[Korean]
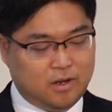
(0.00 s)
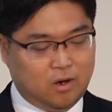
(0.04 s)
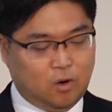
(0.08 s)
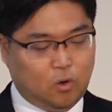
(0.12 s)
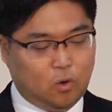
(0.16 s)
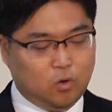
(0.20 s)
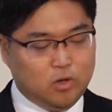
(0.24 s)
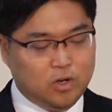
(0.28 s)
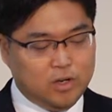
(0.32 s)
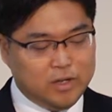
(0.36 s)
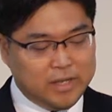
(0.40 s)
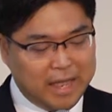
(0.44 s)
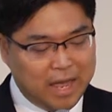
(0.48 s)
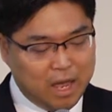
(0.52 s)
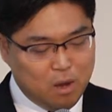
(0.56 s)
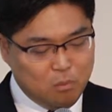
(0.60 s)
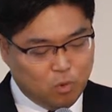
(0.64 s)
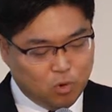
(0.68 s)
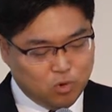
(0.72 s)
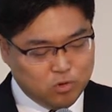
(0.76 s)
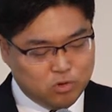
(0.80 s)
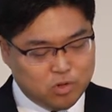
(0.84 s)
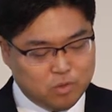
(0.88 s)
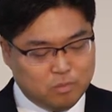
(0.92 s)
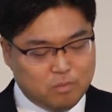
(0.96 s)
오늘 내
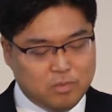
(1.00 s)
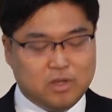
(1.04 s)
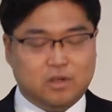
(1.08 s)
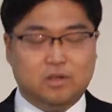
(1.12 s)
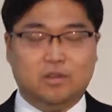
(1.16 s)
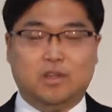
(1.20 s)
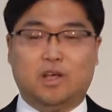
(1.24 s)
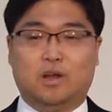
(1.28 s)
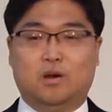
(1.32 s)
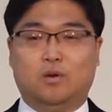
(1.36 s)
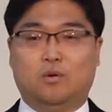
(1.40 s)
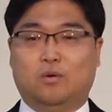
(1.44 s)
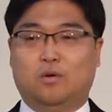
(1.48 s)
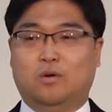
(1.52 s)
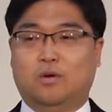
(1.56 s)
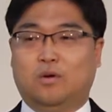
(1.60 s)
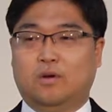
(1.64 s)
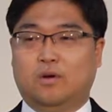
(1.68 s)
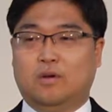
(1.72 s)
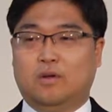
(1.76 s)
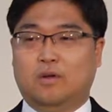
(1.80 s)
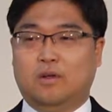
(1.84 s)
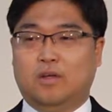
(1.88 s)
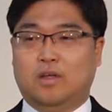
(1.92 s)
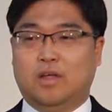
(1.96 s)
모습 그대로
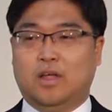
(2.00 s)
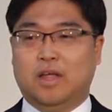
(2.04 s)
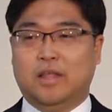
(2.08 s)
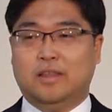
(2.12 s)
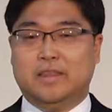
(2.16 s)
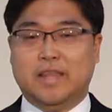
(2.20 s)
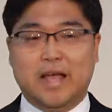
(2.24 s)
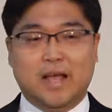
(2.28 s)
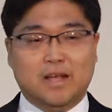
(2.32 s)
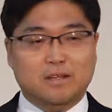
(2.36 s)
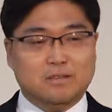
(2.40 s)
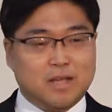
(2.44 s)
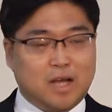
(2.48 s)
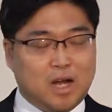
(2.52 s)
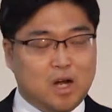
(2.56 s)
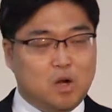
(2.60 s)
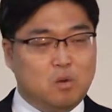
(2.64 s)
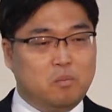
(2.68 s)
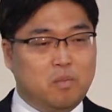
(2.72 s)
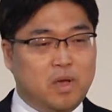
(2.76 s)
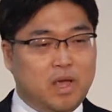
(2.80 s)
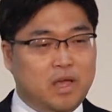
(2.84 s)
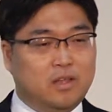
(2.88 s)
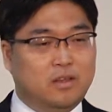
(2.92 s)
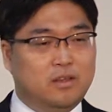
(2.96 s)
내
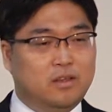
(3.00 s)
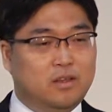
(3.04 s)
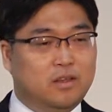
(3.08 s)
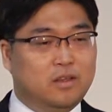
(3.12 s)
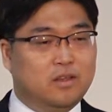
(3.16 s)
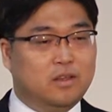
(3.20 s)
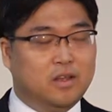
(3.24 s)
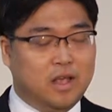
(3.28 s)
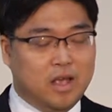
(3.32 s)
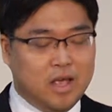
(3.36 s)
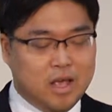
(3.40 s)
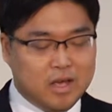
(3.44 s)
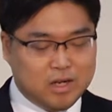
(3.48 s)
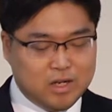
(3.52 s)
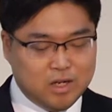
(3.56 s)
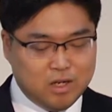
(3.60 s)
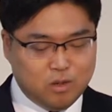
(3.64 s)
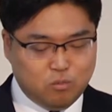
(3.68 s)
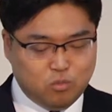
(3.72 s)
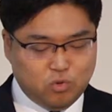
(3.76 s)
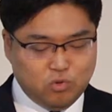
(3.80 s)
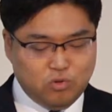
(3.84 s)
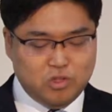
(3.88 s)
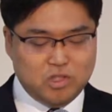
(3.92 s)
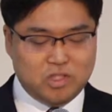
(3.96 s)
삶에 있는 그
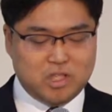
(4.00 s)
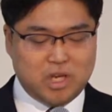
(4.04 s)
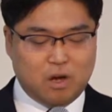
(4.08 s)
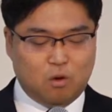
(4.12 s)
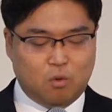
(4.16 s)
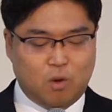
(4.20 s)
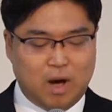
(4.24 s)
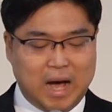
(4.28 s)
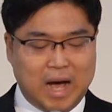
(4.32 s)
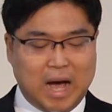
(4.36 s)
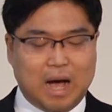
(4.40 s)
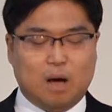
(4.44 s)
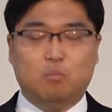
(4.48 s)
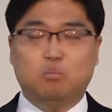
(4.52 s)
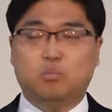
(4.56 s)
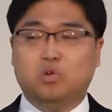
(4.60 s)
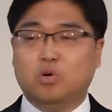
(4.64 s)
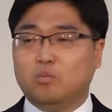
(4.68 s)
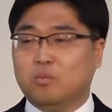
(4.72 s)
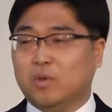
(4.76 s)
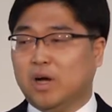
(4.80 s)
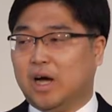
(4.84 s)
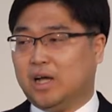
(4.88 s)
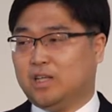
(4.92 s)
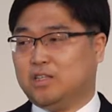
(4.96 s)
문제와
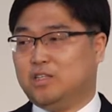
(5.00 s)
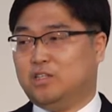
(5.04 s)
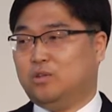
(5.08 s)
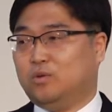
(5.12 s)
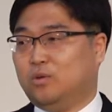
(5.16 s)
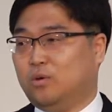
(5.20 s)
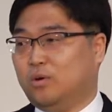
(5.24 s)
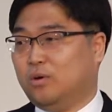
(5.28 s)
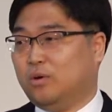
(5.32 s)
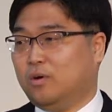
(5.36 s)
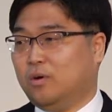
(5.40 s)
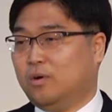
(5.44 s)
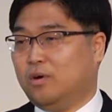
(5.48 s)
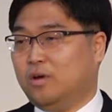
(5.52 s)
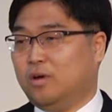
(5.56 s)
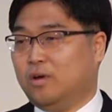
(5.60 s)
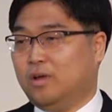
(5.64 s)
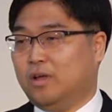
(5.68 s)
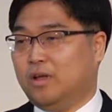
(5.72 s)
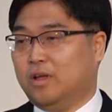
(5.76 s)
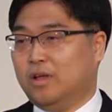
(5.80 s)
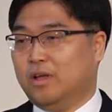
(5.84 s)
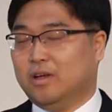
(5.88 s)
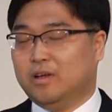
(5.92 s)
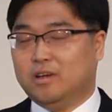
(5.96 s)
아픔까지도
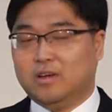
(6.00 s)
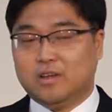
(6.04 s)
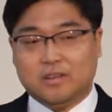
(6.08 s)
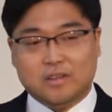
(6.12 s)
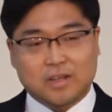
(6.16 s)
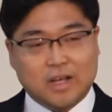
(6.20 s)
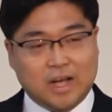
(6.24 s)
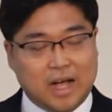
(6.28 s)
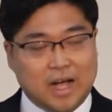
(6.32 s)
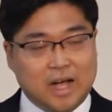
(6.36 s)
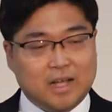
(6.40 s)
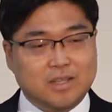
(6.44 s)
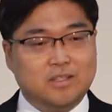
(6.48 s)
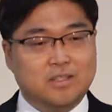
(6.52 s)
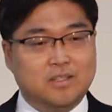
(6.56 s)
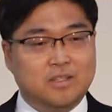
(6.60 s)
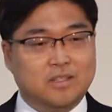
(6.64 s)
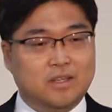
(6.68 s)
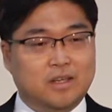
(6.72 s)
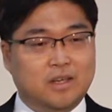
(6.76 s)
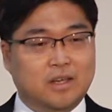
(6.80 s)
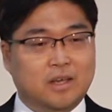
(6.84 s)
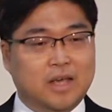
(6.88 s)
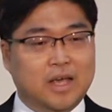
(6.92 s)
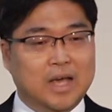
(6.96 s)

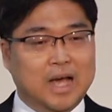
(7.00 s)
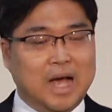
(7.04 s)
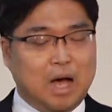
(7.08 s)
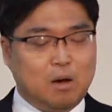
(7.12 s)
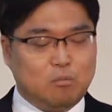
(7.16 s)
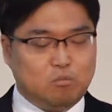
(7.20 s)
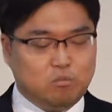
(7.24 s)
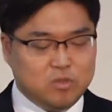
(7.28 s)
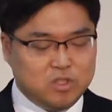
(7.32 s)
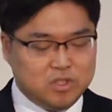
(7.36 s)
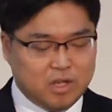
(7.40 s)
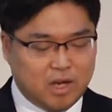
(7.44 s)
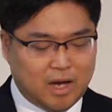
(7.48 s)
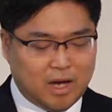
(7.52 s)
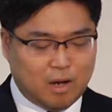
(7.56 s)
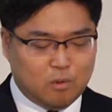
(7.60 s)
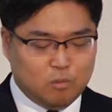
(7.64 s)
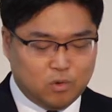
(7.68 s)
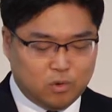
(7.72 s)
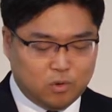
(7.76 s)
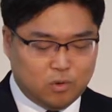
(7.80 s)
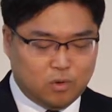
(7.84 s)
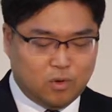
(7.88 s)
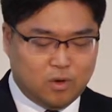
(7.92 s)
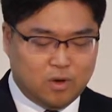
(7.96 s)
끝까지
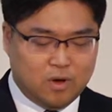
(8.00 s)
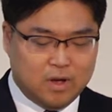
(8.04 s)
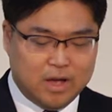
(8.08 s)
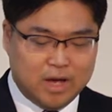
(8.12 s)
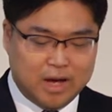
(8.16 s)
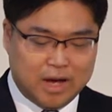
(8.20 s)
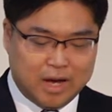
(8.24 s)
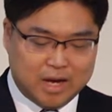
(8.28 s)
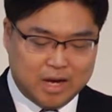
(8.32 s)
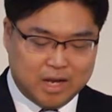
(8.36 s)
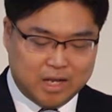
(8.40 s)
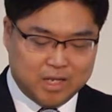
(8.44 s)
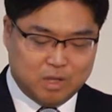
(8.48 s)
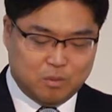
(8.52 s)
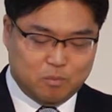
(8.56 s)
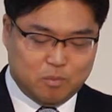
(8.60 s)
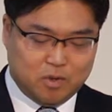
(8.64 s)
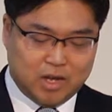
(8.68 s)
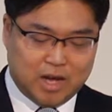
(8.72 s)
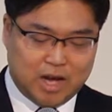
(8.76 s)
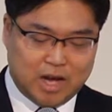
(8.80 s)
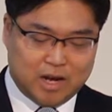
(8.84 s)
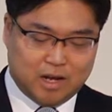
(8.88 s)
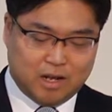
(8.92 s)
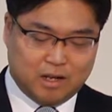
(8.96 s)
감사함으로
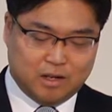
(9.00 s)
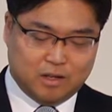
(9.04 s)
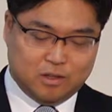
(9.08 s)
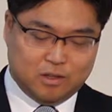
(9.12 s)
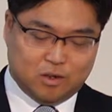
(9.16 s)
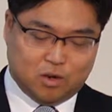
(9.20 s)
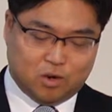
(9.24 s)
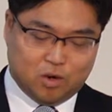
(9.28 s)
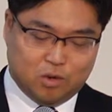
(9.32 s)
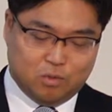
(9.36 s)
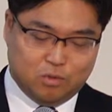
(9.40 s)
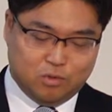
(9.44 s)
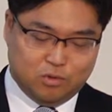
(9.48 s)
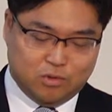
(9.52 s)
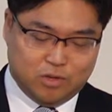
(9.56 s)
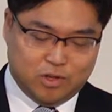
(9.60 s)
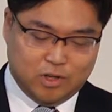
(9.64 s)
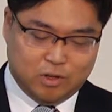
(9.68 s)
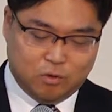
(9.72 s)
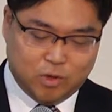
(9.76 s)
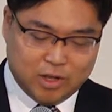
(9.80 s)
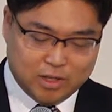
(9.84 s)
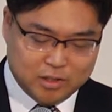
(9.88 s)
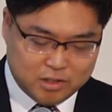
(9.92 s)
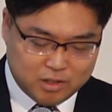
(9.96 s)
하나님께 아뢰는
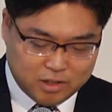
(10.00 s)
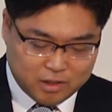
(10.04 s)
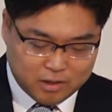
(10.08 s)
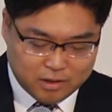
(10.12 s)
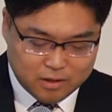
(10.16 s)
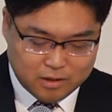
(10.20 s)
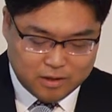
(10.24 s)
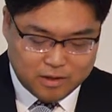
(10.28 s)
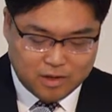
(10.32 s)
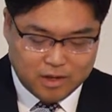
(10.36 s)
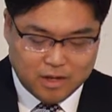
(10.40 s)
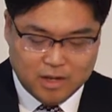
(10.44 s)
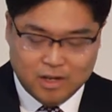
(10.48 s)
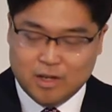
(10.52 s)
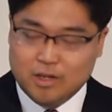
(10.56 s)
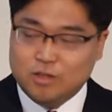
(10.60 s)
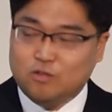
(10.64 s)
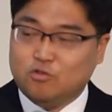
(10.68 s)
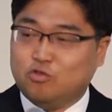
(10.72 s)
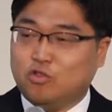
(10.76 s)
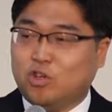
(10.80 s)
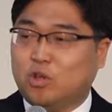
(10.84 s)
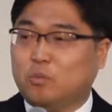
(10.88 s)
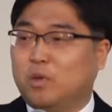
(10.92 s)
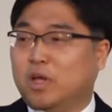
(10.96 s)
여러분들이 되시기를
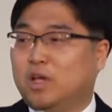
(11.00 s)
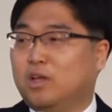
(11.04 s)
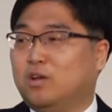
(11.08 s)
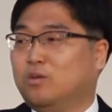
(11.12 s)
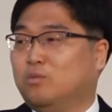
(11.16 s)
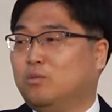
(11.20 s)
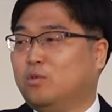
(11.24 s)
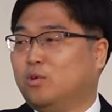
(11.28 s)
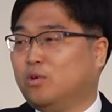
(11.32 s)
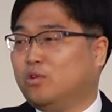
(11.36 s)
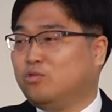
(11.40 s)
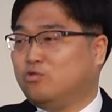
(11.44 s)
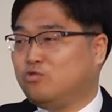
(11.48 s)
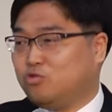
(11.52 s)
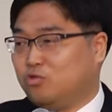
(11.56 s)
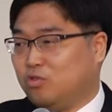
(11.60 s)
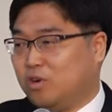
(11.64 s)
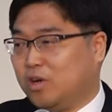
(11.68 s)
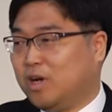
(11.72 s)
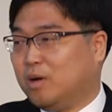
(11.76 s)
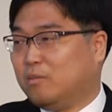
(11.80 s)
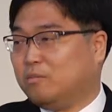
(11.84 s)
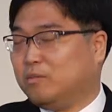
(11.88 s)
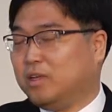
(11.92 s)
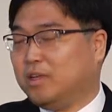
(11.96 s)
주님의 이름으로
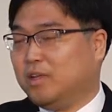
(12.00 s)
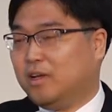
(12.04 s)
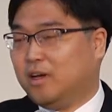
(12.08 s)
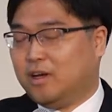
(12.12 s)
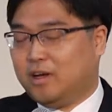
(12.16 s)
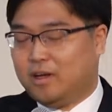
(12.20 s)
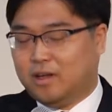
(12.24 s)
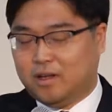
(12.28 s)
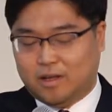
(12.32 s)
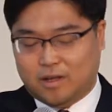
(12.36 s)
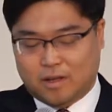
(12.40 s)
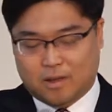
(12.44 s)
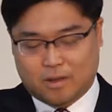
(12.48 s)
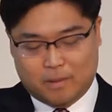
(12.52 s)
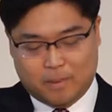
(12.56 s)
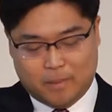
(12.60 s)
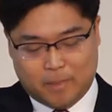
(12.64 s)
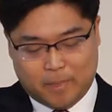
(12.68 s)
축원합니다.